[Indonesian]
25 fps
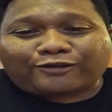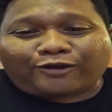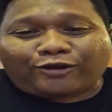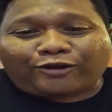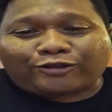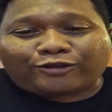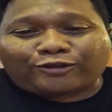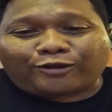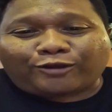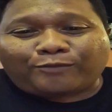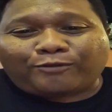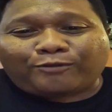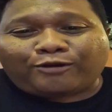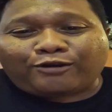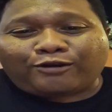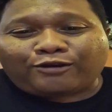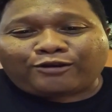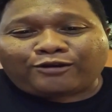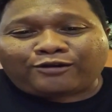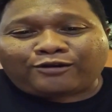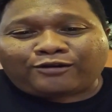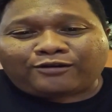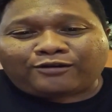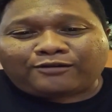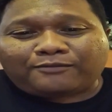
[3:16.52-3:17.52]
Onto
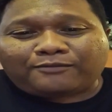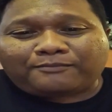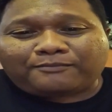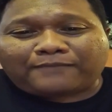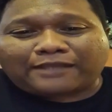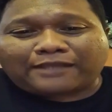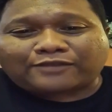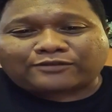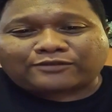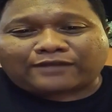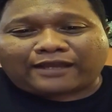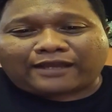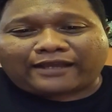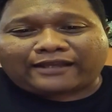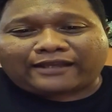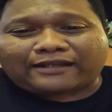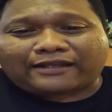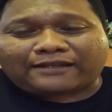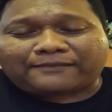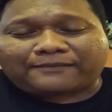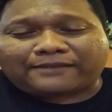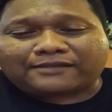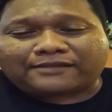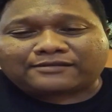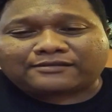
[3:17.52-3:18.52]
Bolo masuk
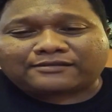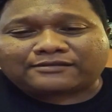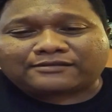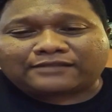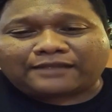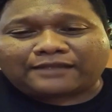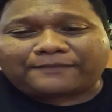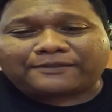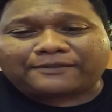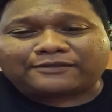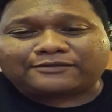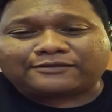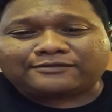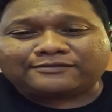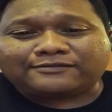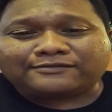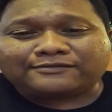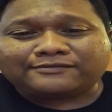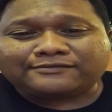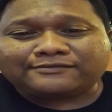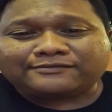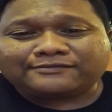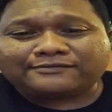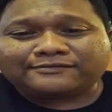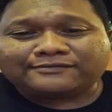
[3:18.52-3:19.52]
air ya mas siapa tuh
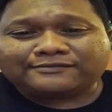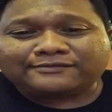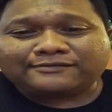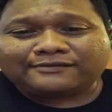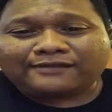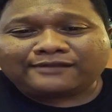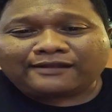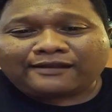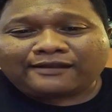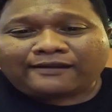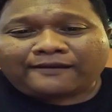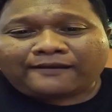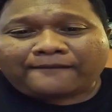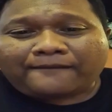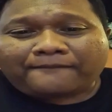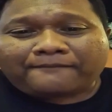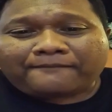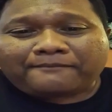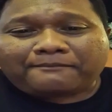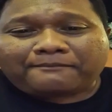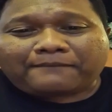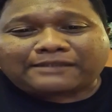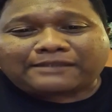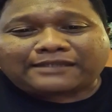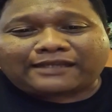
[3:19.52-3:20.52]

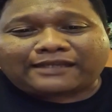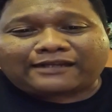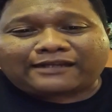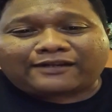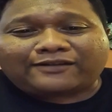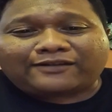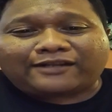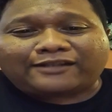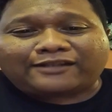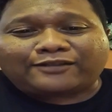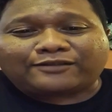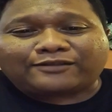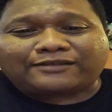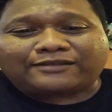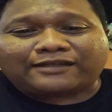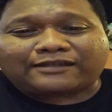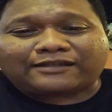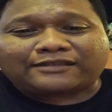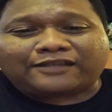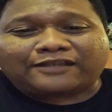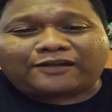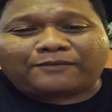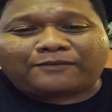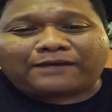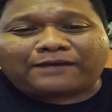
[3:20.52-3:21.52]
Mas air kalau dari Jogja
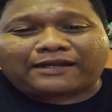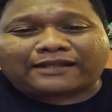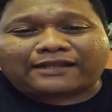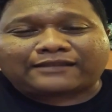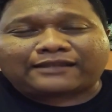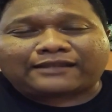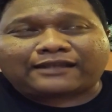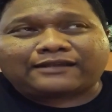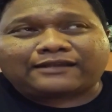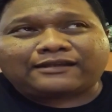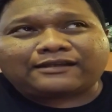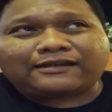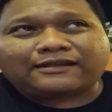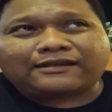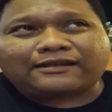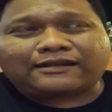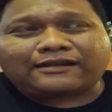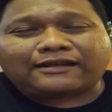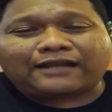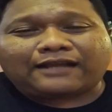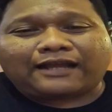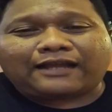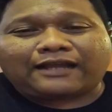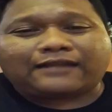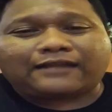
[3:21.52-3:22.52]
ke Jawa Barat ada nggak
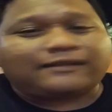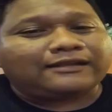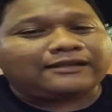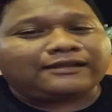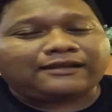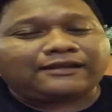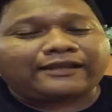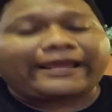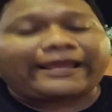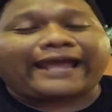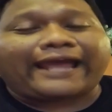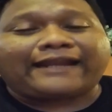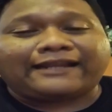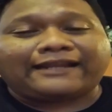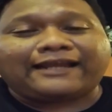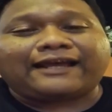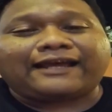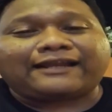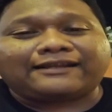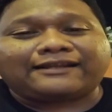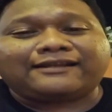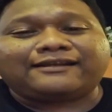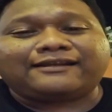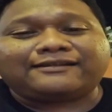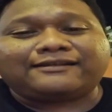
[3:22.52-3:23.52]
nggak ada eh ada
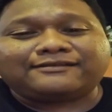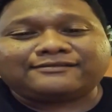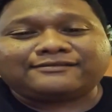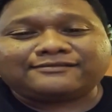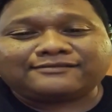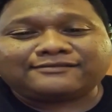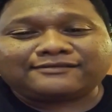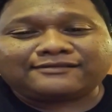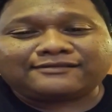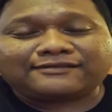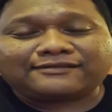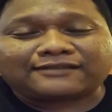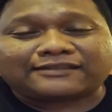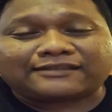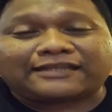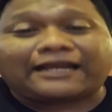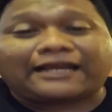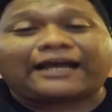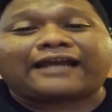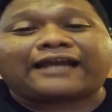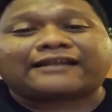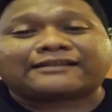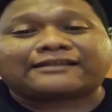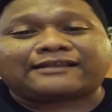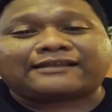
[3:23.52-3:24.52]
ada ke
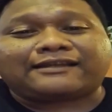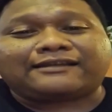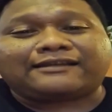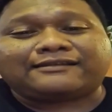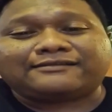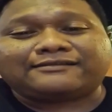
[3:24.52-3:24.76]
Jakarta